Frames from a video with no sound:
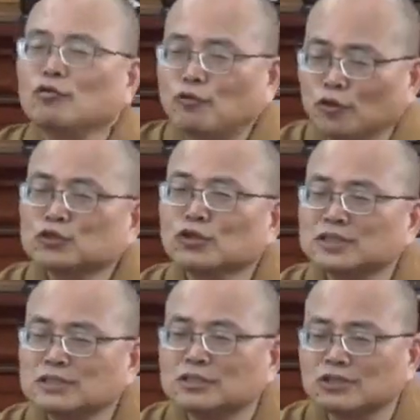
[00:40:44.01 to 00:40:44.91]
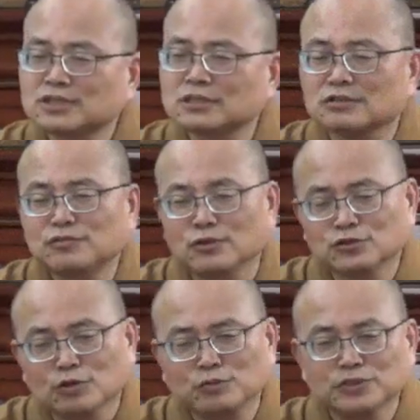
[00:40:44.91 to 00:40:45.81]
佛说是就是，佛
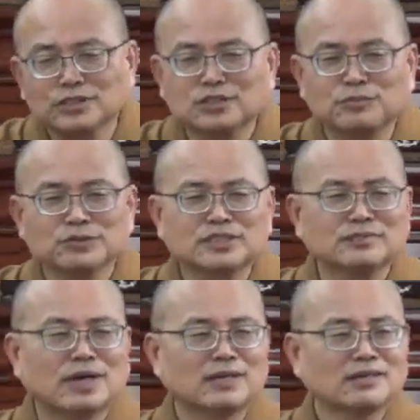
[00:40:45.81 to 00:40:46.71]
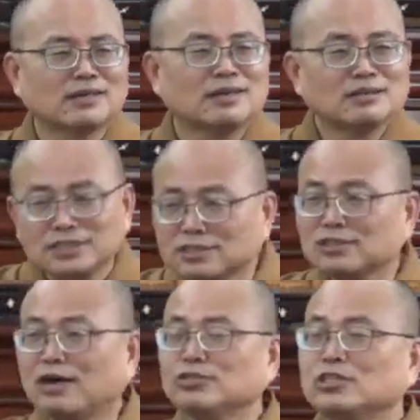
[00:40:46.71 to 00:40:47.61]
说不是就不是嘛。这个
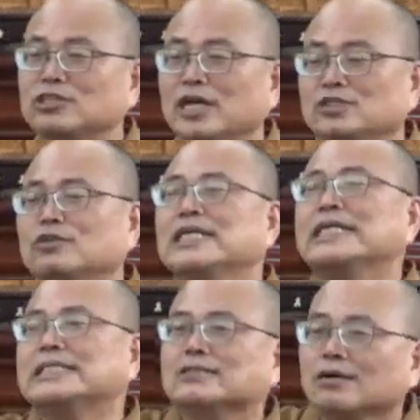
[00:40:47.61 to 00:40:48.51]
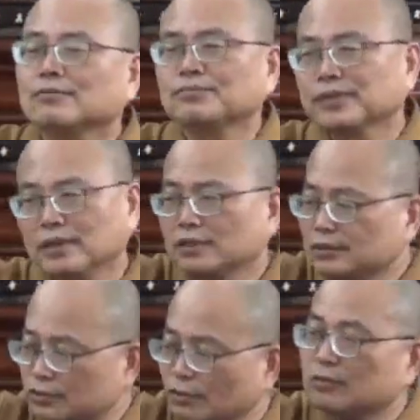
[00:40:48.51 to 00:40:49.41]
就好解决啊，所以那个时候
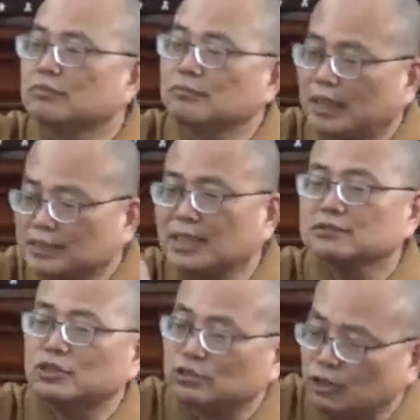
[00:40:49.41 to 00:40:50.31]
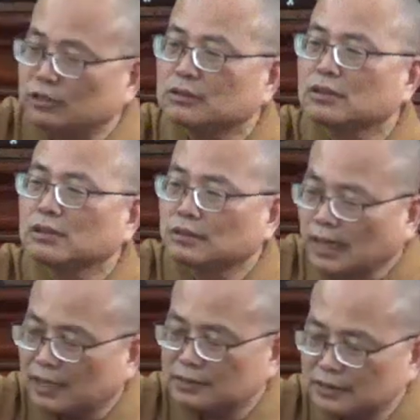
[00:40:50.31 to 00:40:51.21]
就马上解决。
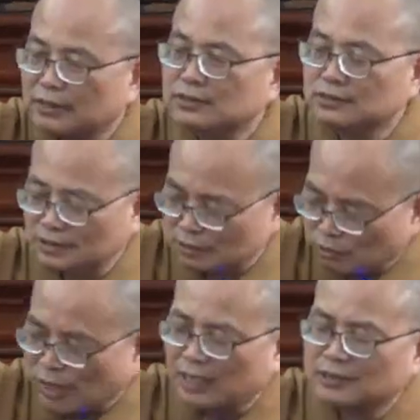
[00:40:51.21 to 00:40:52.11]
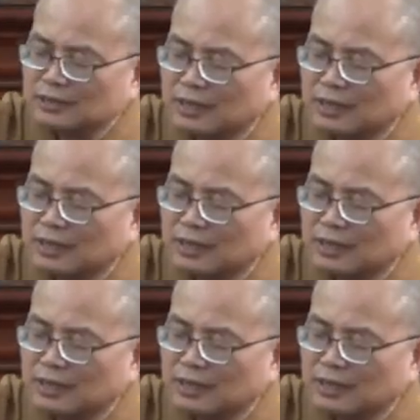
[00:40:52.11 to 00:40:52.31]
来，姐，你过来。